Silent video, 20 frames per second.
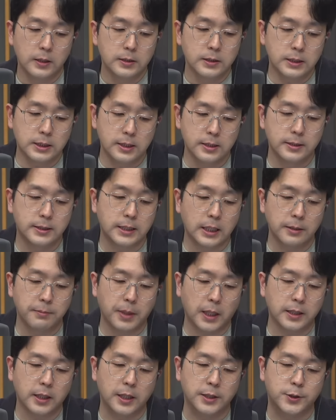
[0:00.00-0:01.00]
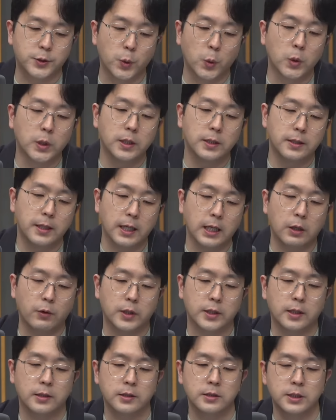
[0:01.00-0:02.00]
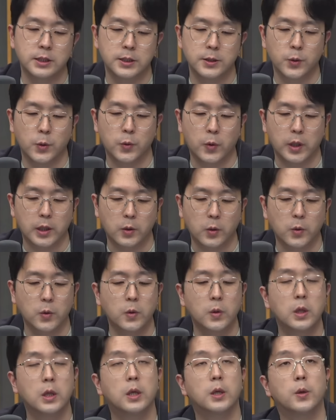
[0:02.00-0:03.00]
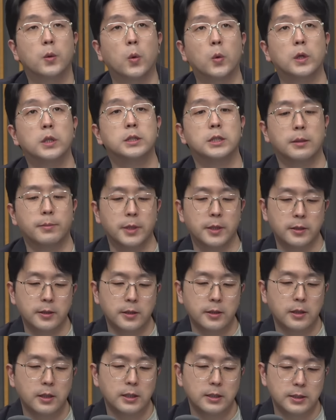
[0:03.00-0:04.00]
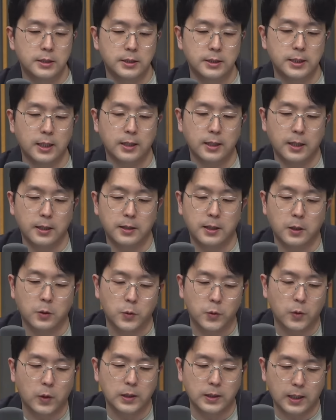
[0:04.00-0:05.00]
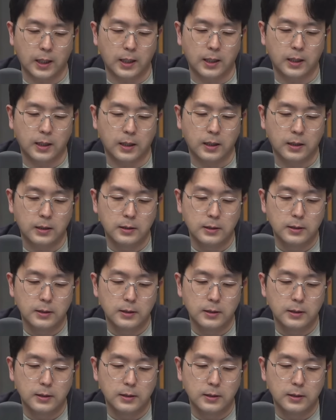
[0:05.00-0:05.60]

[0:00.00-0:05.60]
칠산 바다에 조기 때가 왔다는 신호로 알고 고기잡이를 시작했다고도 한다.